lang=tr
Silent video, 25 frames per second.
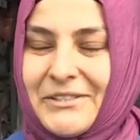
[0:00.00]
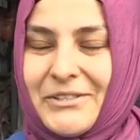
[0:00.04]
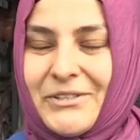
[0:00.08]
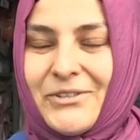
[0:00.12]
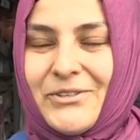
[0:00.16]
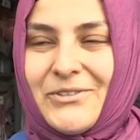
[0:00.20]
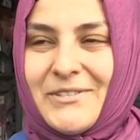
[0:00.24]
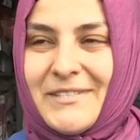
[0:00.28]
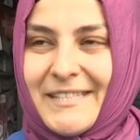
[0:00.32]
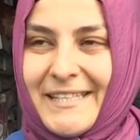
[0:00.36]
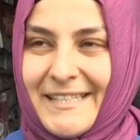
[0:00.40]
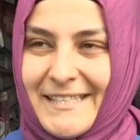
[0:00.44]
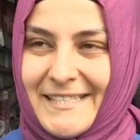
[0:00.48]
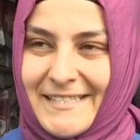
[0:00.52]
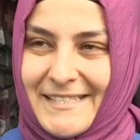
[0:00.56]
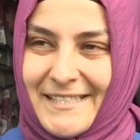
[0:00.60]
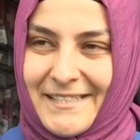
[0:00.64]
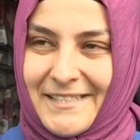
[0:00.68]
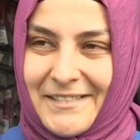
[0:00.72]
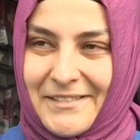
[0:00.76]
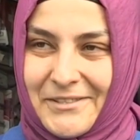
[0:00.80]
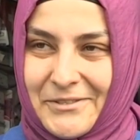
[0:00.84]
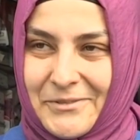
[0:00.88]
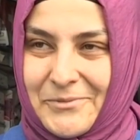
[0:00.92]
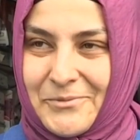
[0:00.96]
...18
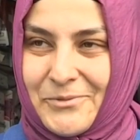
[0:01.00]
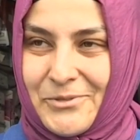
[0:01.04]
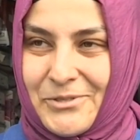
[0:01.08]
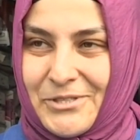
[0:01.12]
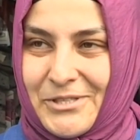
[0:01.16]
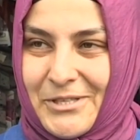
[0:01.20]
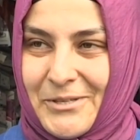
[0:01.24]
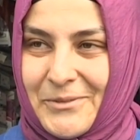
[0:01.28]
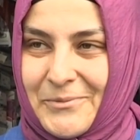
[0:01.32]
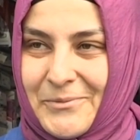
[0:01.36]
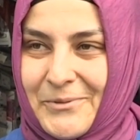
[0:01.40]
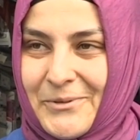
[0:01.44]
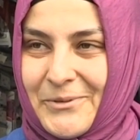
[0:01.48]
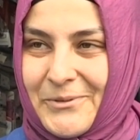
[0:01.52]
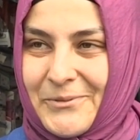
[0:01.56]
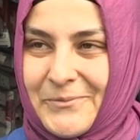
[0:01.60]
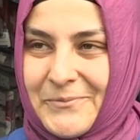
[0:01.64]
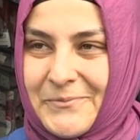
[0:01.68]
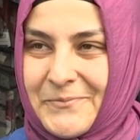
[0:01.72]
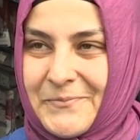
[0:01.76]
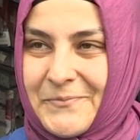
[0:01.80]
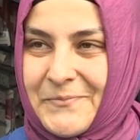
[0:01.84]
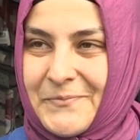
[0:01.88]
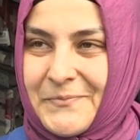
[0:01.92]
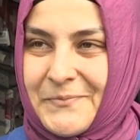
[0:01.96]
senedir bu işi yapıyorum.
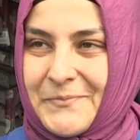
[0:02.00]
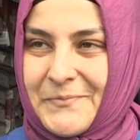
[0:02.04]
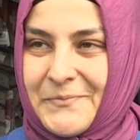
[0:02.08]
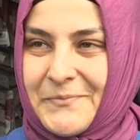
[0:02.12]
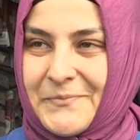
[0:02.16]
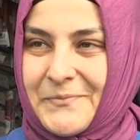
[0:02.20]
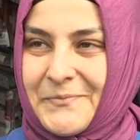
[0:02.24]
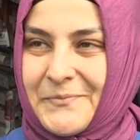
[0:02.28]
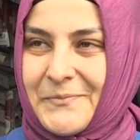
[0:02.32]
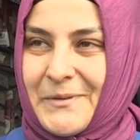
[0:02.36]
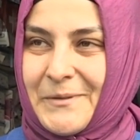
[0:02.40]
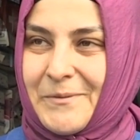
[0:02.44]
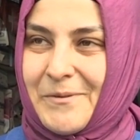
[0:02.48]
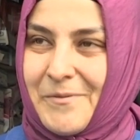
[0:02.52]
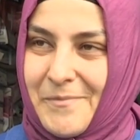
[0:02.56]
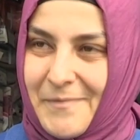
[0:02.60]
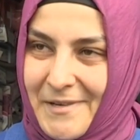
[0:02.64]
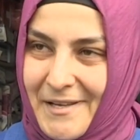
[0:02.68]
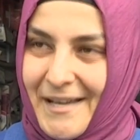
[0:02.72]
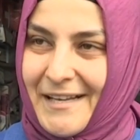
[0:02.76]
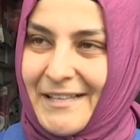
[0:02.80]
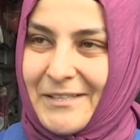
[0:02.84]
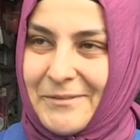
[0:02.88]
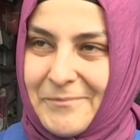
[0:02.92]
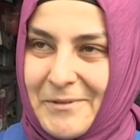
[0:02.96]
Babama
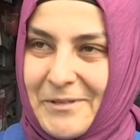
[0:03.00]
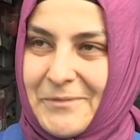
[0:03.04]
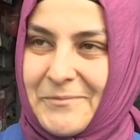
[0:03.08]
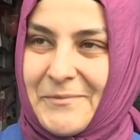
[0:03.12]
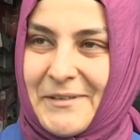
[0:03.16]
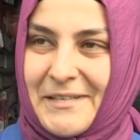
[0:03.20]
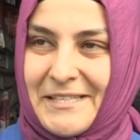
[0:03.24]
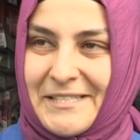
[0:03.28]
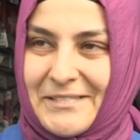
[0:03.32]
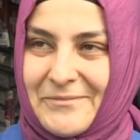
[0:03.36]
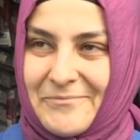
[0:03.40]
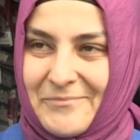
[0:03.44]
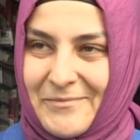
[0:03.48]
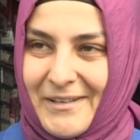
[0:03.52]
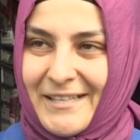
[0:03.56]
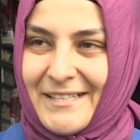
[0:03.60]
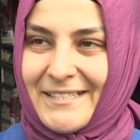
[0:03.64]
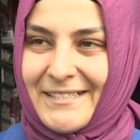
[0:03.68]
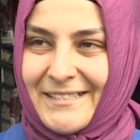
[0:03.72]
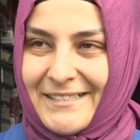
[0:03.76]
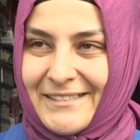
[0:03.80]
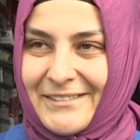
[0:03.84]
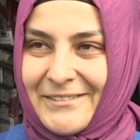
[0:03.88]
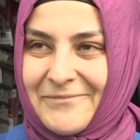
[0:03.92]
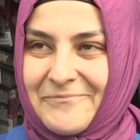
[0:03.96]
yardım etmek için
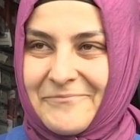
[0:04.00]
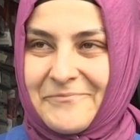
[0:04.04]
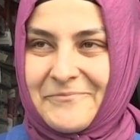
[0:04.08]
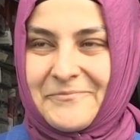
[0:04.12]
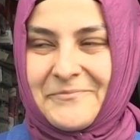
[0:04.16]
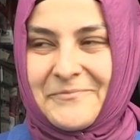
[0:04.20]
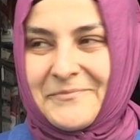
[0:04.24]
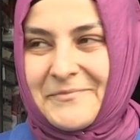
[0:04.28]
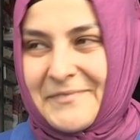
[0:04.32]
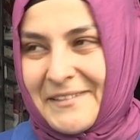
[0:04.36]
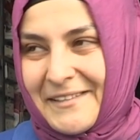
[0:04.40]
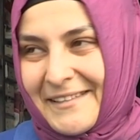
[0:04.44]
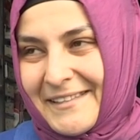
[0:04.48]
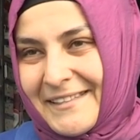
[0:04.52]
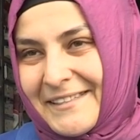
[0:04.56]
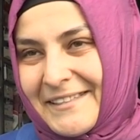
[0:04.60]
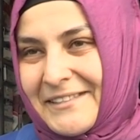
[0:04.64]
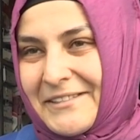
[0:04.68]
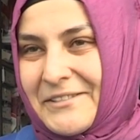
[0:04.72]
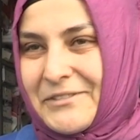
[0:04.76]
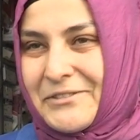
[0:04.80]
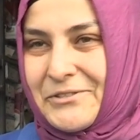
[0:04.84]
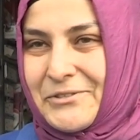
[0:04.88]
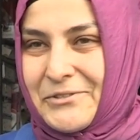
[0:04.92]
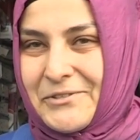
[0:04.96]
başladım.
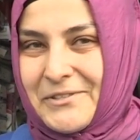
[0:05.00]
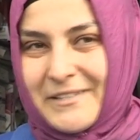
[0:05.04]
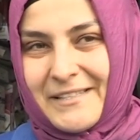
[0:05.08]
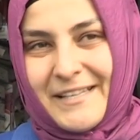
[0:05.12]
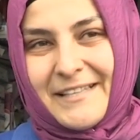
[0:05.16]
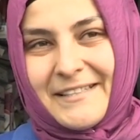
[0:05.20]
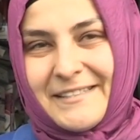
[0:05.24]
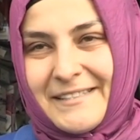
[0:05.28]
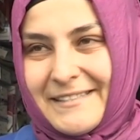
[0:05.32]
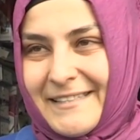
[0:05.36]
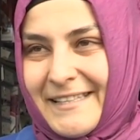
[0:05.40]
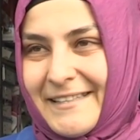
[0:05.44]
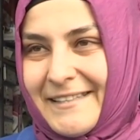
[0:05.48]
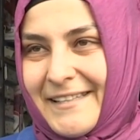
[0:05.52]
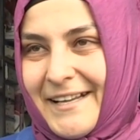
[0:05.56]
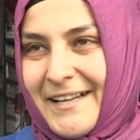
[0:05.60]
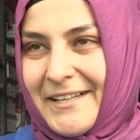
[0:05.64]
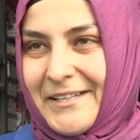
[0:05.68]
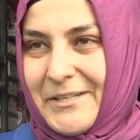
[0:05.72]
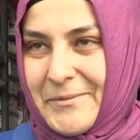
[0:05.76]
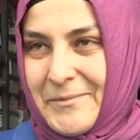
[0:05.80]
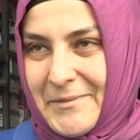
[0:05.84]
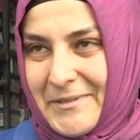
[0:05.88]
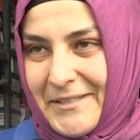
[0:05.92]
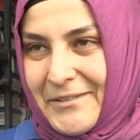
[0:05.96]
Zaten
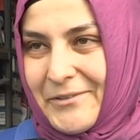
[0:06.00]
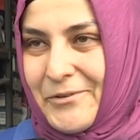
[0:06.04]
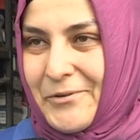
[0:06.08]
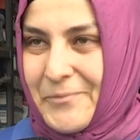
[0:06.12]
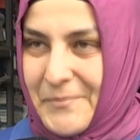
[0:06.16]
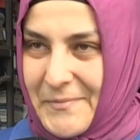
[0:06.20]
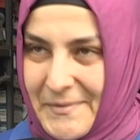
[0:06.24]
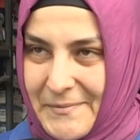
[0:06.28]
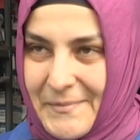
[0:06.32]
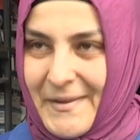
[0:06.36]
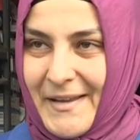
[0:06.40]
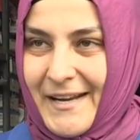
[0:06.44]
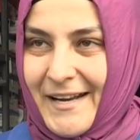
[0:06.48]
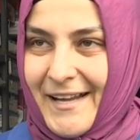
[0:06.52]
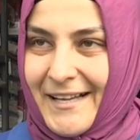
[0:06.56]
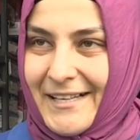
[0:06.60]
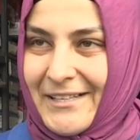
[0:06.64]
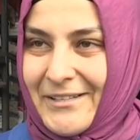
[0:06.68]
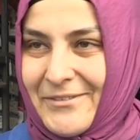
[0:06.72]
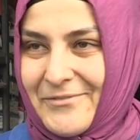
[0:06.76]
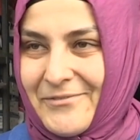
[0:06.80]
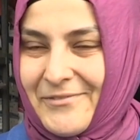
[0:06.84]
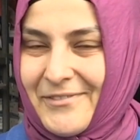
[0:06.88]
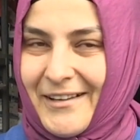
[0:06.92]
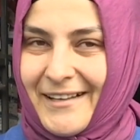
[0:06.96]
arabalara bir
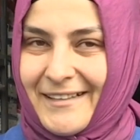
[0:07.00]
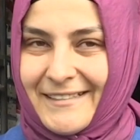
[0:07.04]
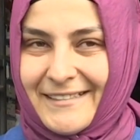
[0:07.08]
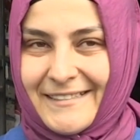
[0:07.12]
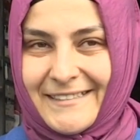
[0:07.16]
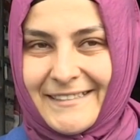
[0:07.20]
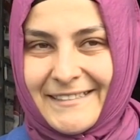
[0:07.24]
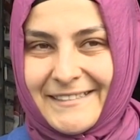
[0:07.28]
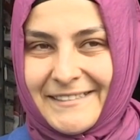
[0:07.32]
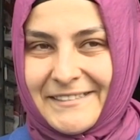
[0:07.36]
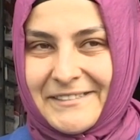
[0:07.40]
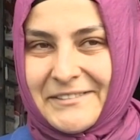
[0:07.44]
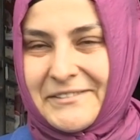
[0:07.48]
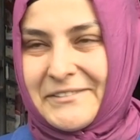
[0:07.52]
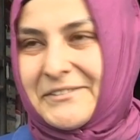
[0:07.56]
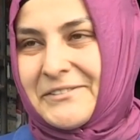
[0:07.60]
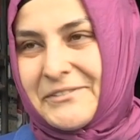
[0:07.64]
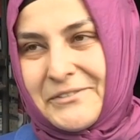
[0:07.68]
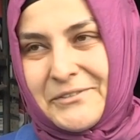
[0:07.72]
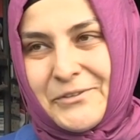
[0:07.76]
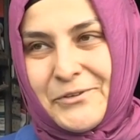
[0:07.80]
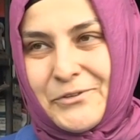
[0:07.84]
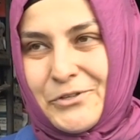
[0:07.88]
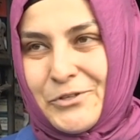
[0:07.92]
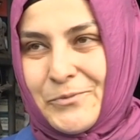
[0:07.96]
merakım vardı.
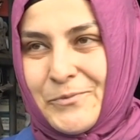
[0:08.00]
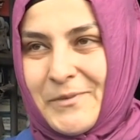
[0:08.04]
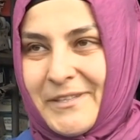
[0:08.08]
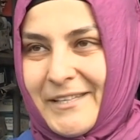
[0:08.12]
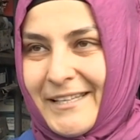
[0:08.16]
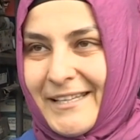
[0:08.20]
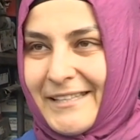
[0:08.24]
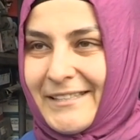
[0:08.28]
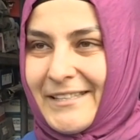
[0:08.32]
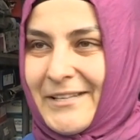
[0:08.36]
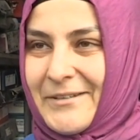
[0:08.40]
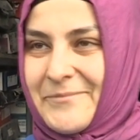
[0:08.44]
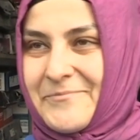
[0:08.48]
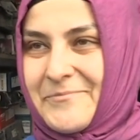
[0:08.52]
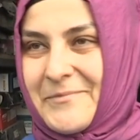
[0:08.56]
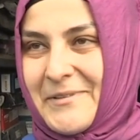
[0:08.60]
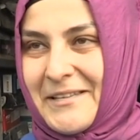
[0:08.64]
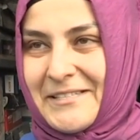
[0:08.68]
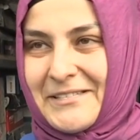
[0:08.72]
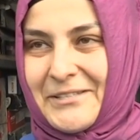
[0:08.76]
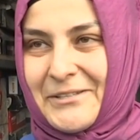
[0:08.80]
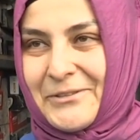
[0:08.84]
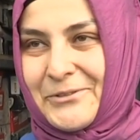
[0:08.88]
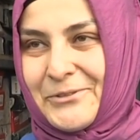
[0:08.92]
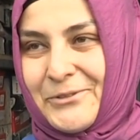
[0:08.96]
Hoşuma da giden
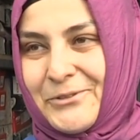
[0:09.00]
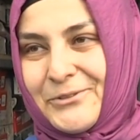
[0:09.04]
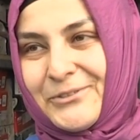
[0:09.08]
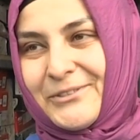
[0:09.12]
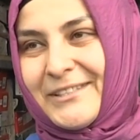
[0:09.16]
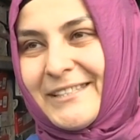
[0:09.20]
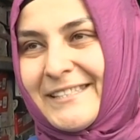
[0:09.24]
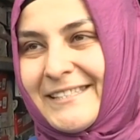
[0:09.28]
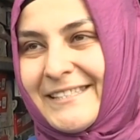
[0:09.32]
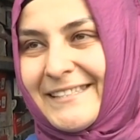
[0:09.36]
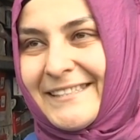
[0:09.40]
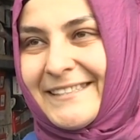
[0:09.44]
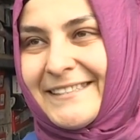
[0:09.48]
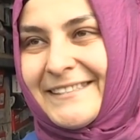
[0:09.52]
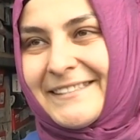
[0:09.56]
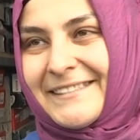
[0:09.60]
meslek olduğu için